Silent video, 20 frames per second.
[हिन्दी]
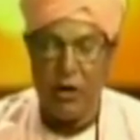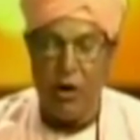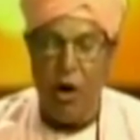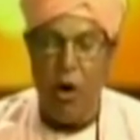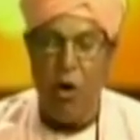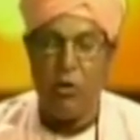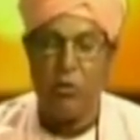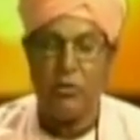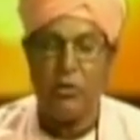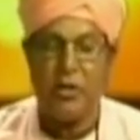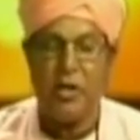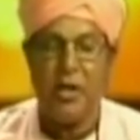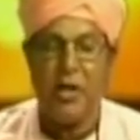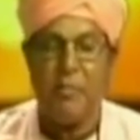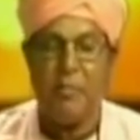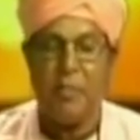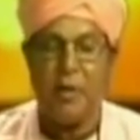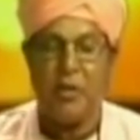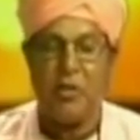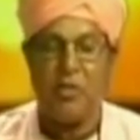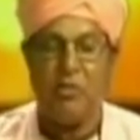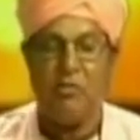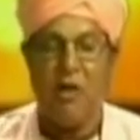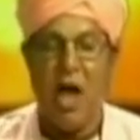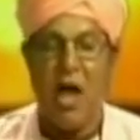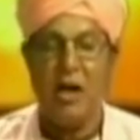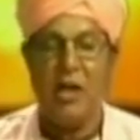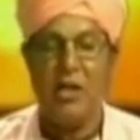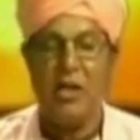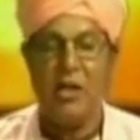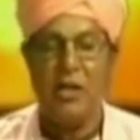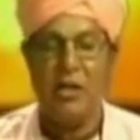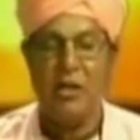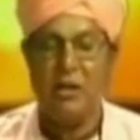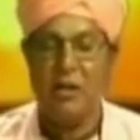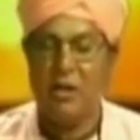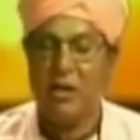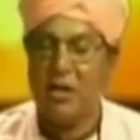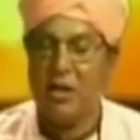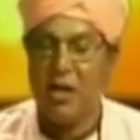कौनते प्रतिजानी
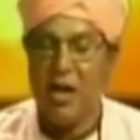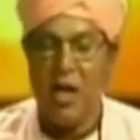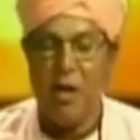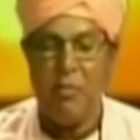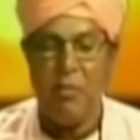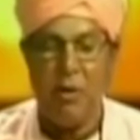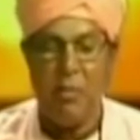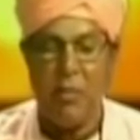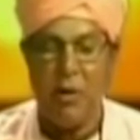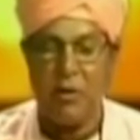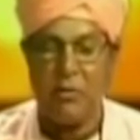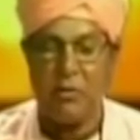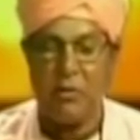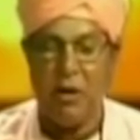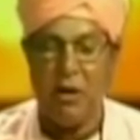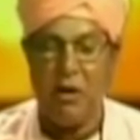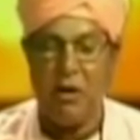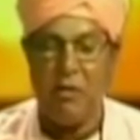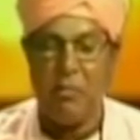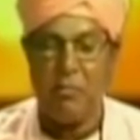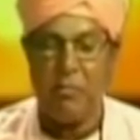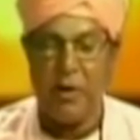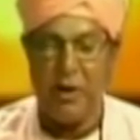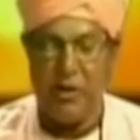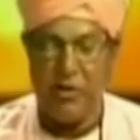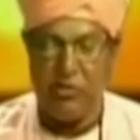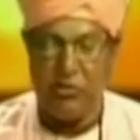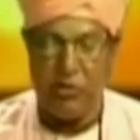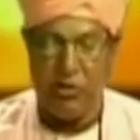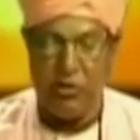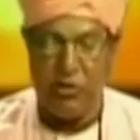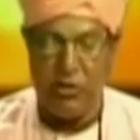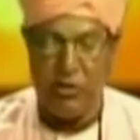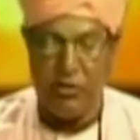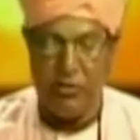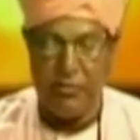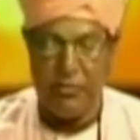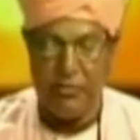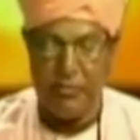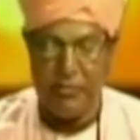नय में भक्त प्रणश्यति